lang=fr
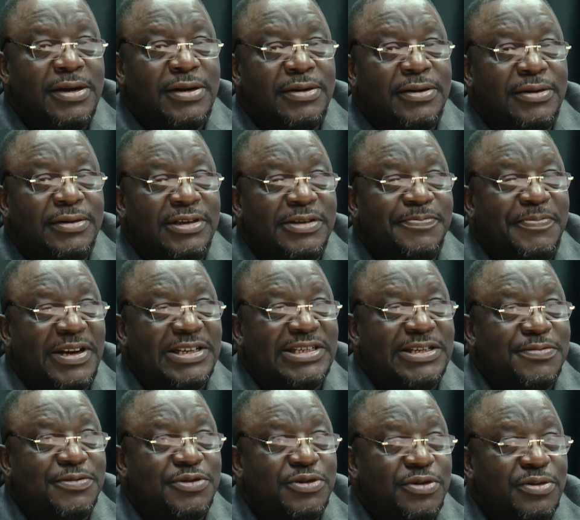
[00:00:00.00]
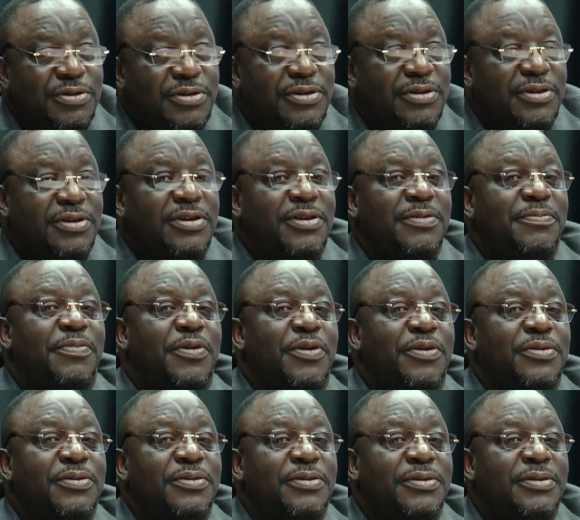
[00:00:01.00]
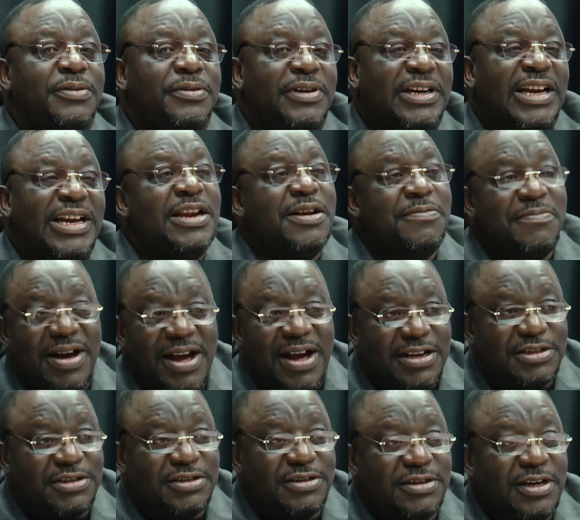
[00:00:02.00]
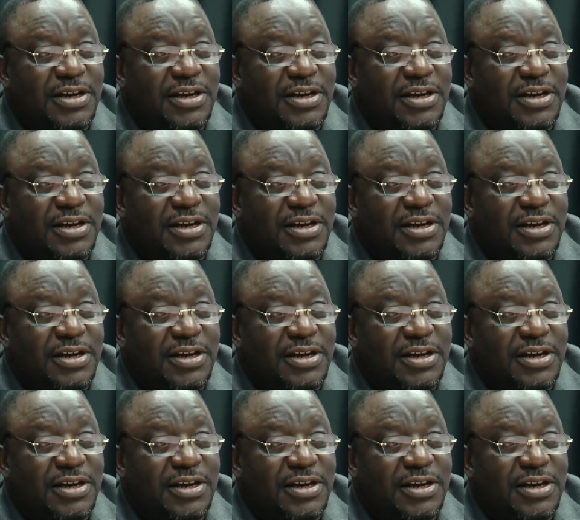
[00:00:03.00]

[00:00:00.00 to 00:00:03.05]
euh, des perceptions que, bon, rien ne marche.